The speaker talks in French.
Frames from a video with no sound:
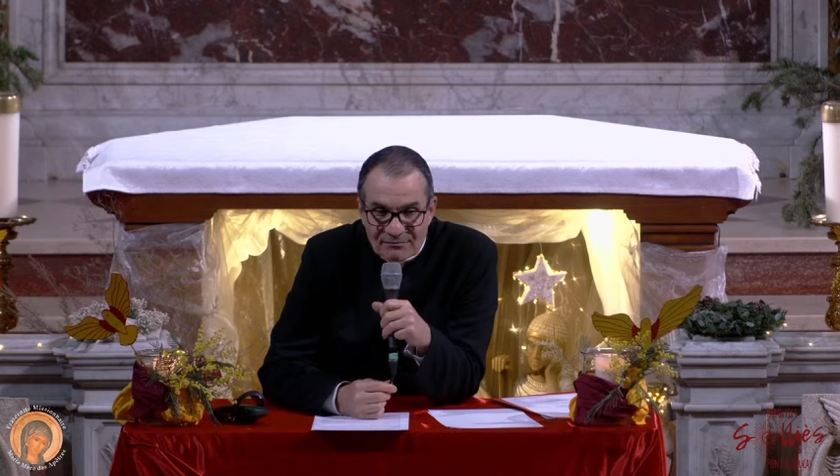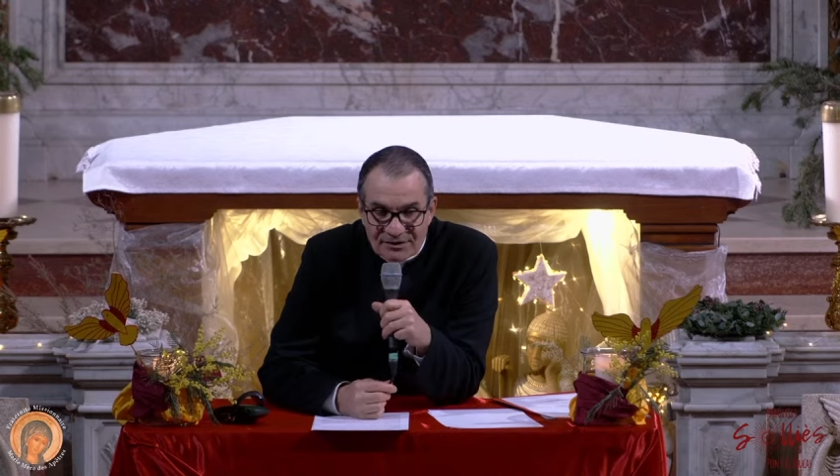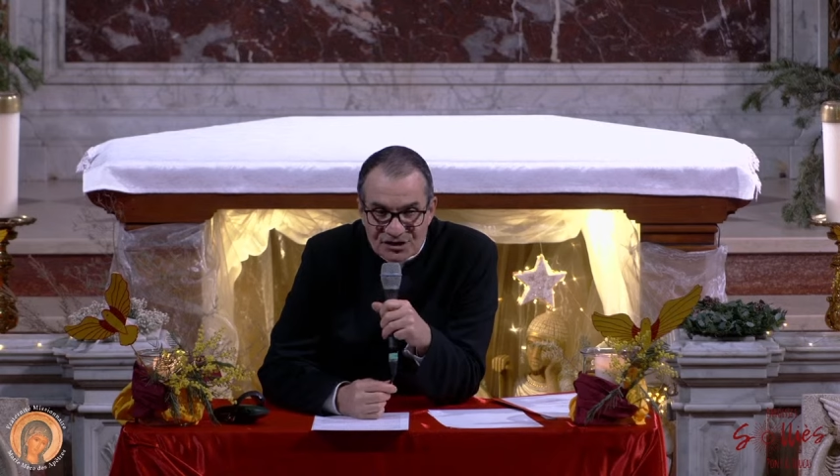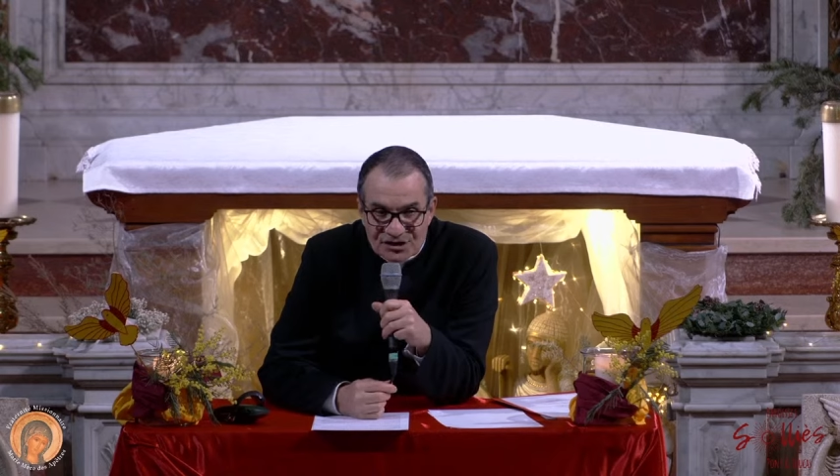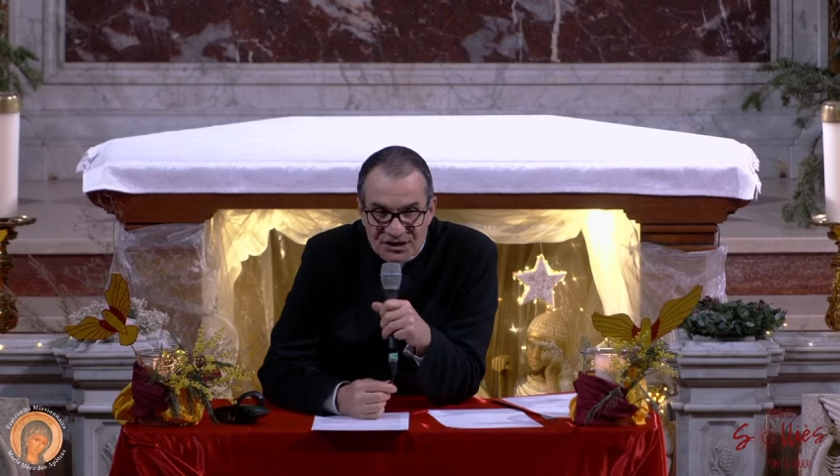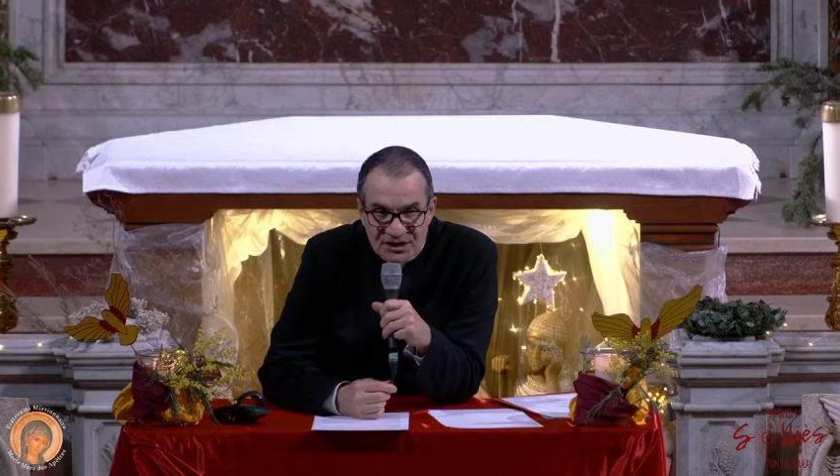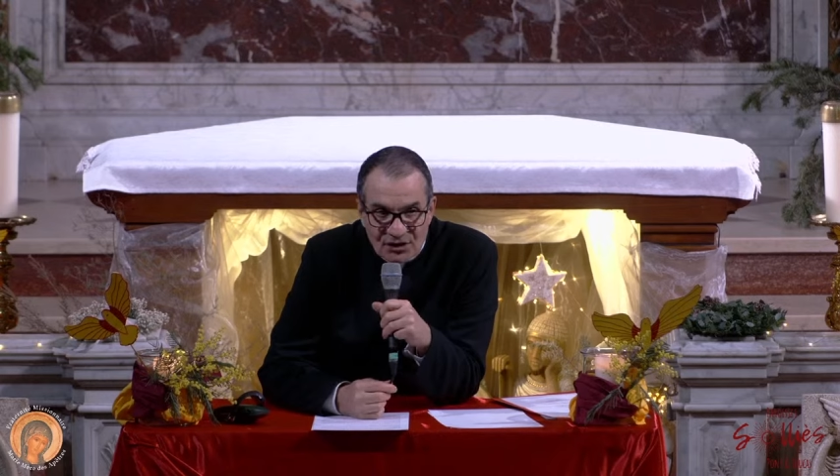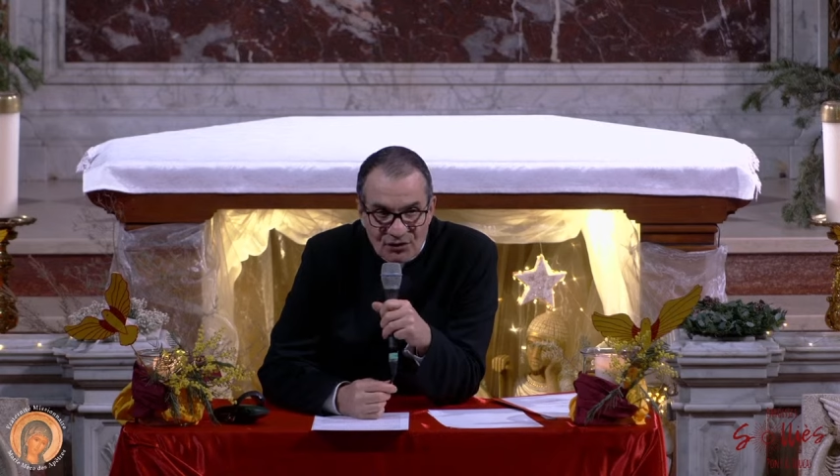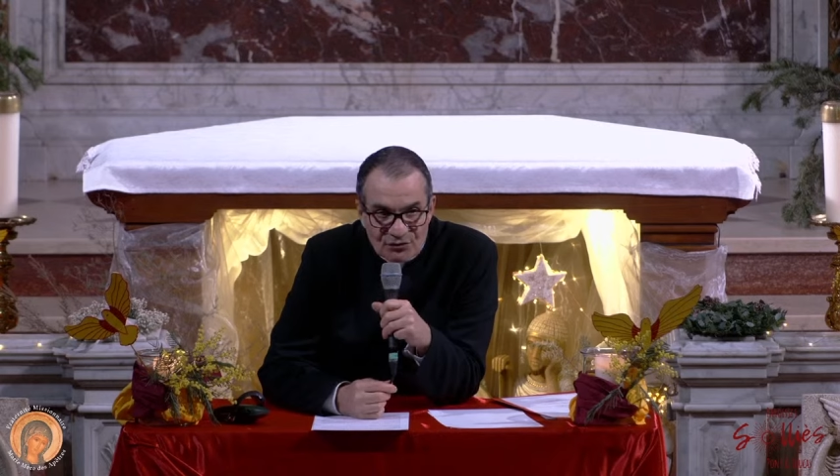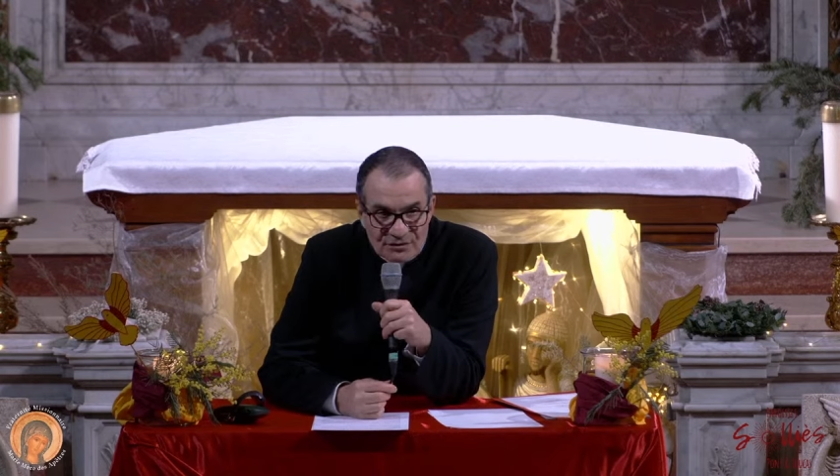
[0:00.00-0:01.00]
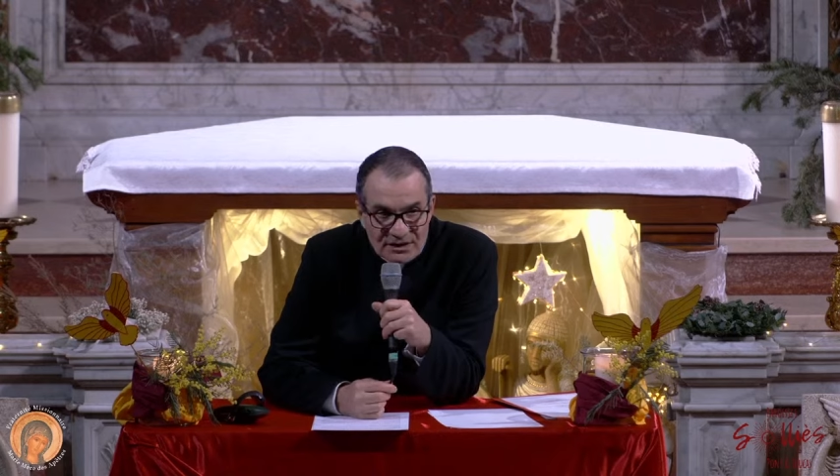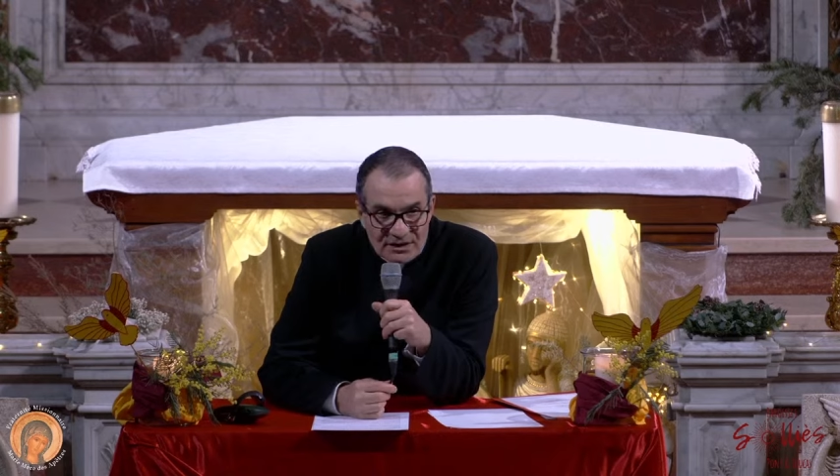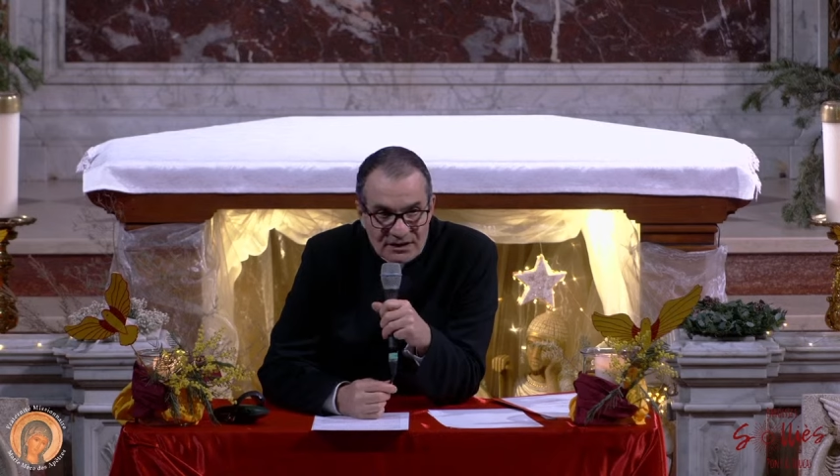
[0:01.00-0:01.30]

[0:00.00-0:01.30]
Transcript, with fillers: péché en lui.